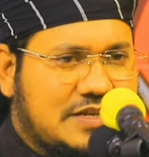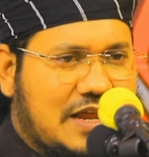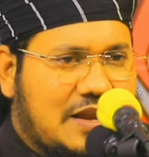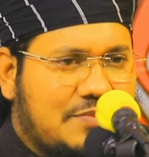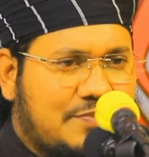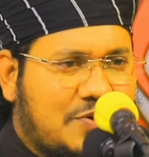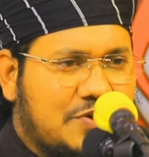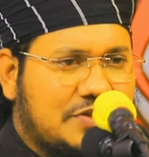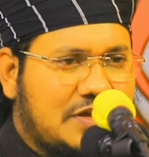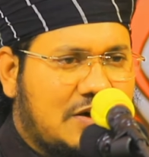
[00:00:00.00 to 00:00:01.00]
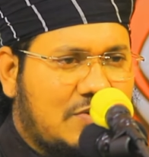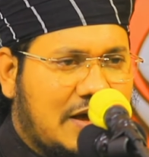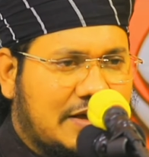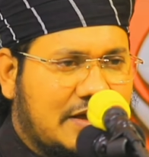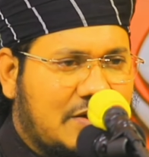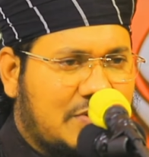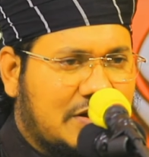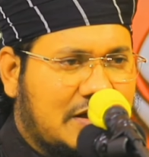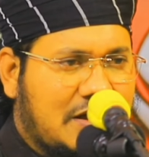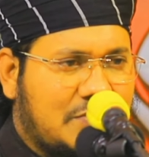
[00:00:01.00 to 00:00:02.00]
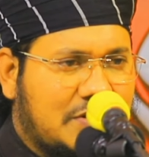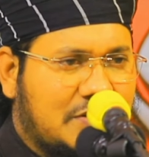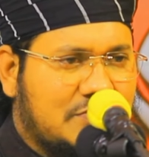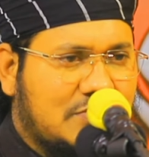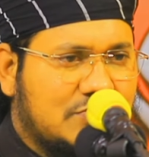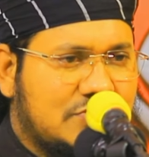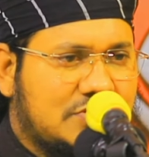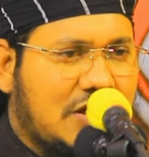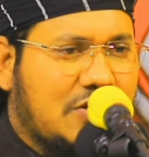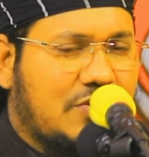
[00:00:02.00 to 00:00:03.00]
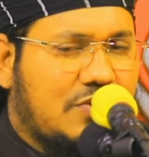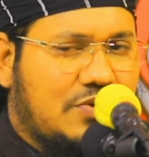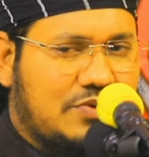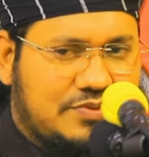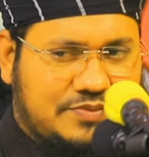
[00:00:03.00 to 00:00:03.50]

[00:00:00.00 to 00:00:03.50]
সালাম পরে দাও আগে আমার খাবারের ব্যবস্থা করো